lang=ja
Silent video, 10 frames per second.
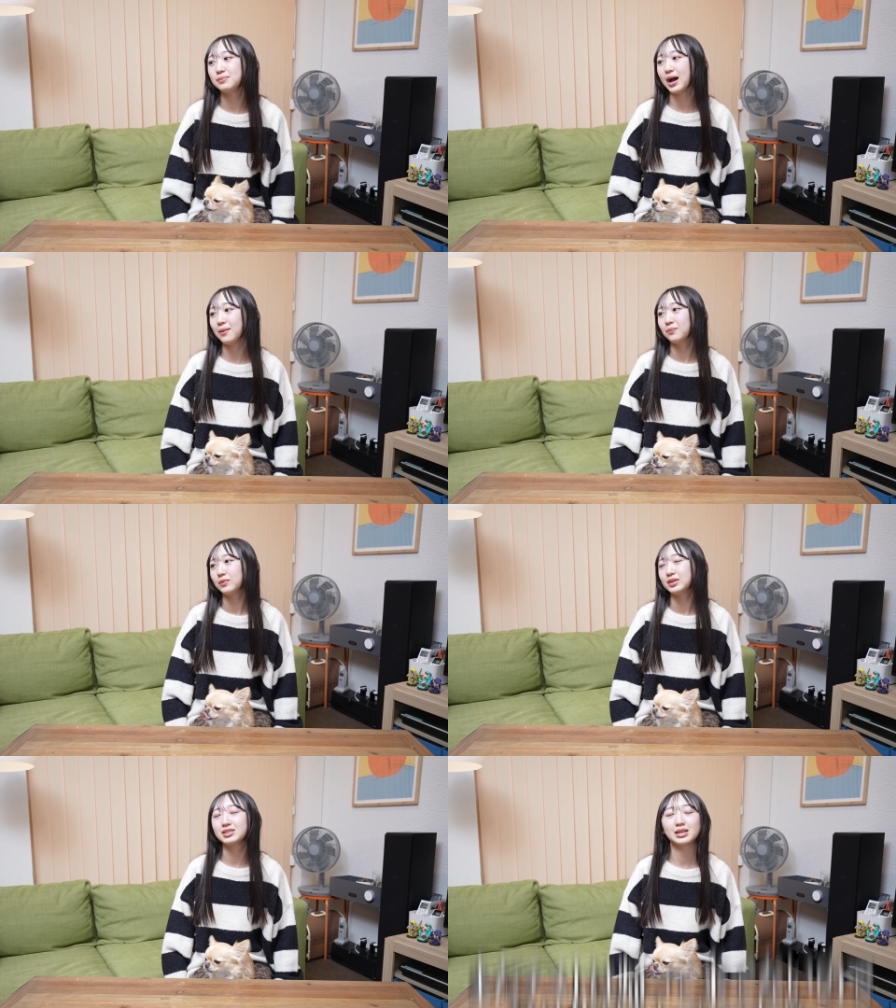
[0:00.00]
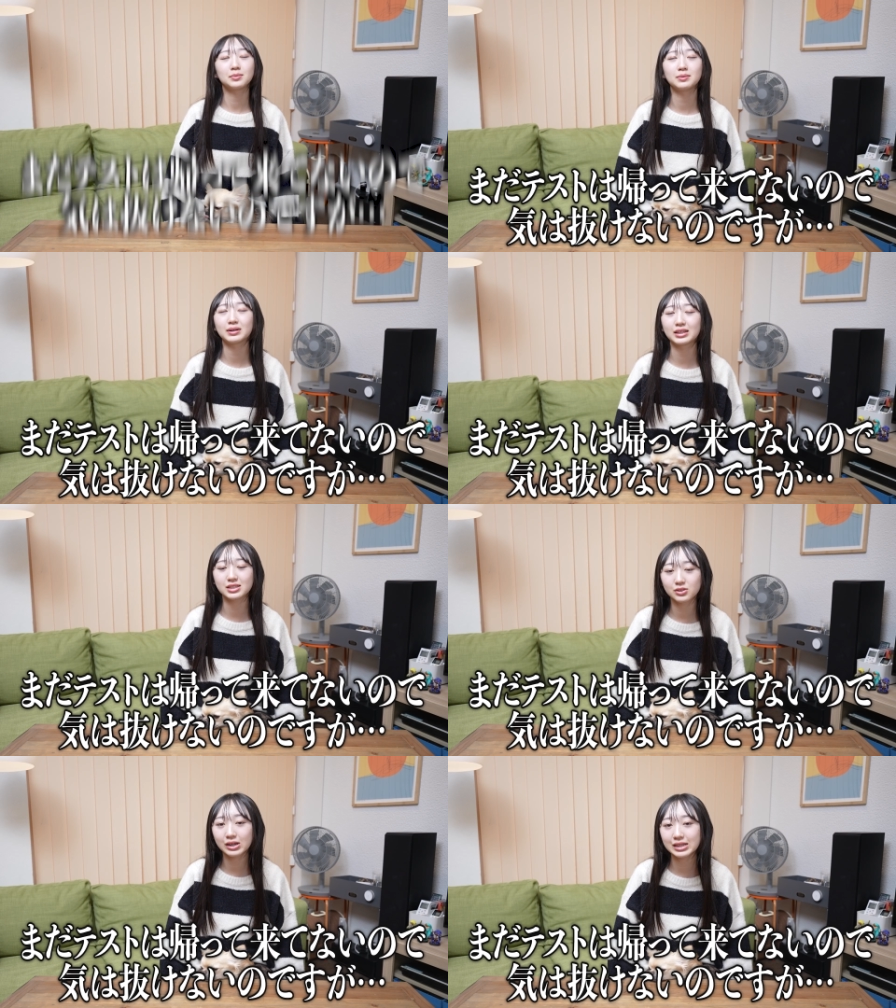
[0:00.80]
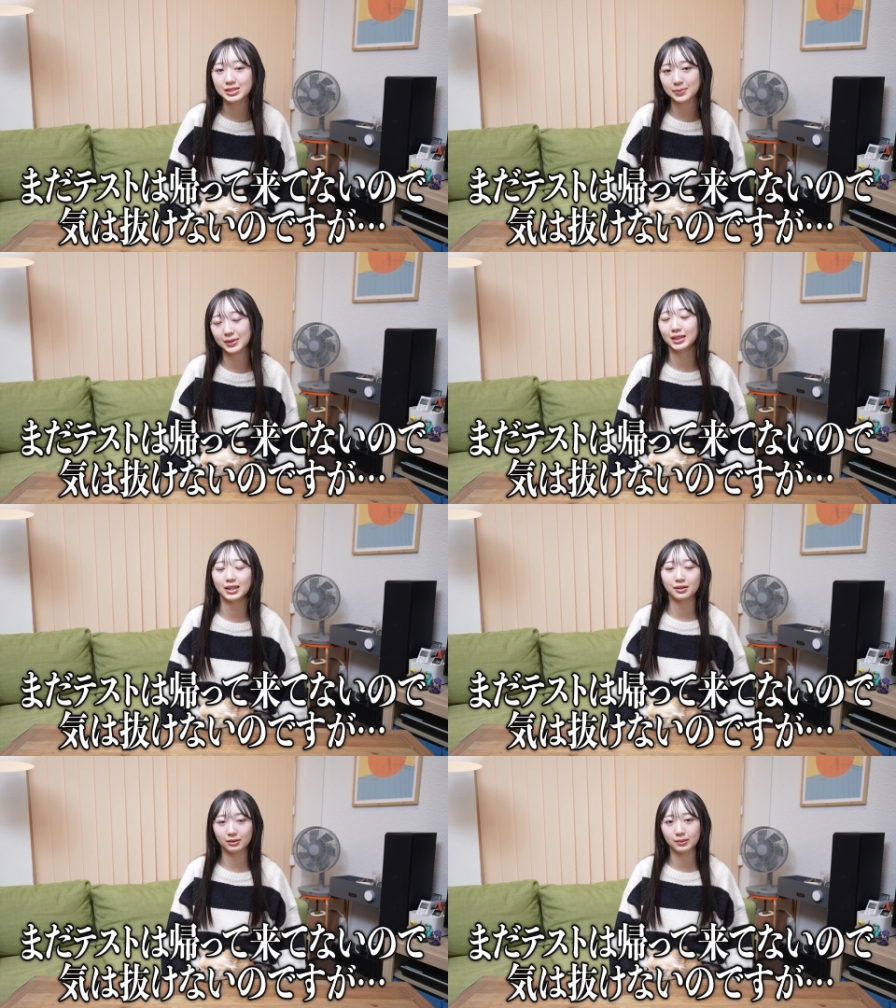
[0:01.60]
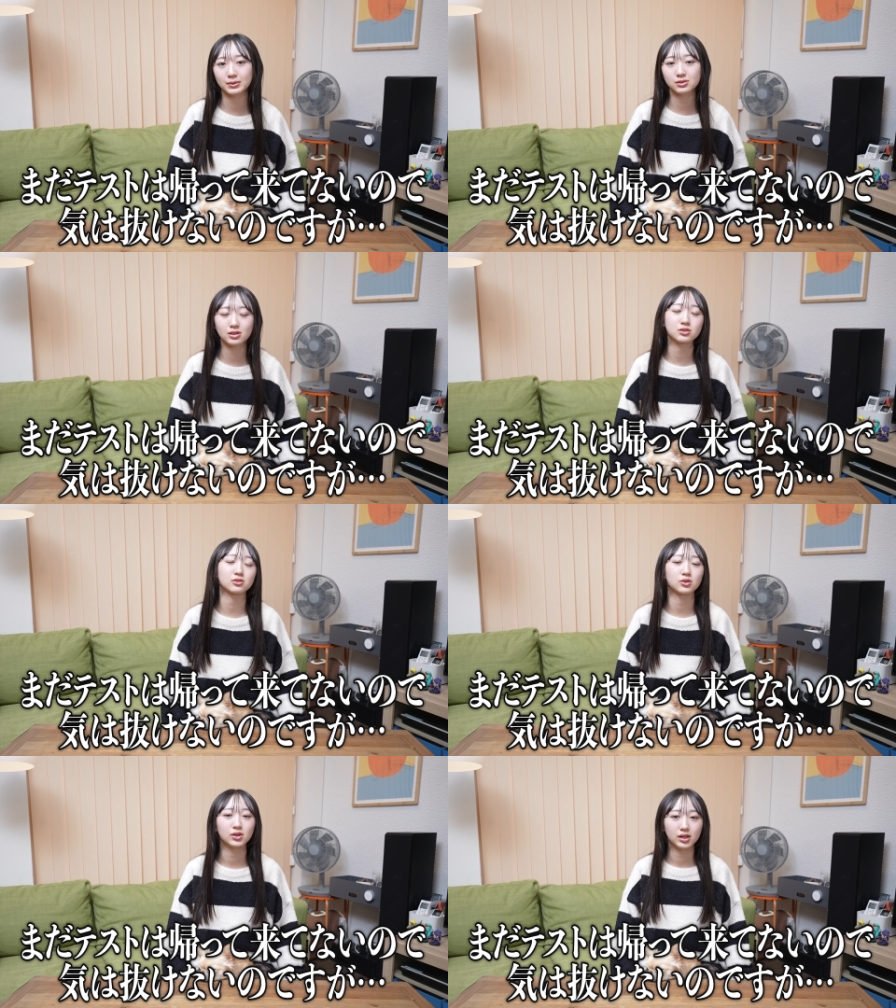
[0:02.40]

まあちなみに、まあ、テスト返しはまだなので、まあ、それはちょっと、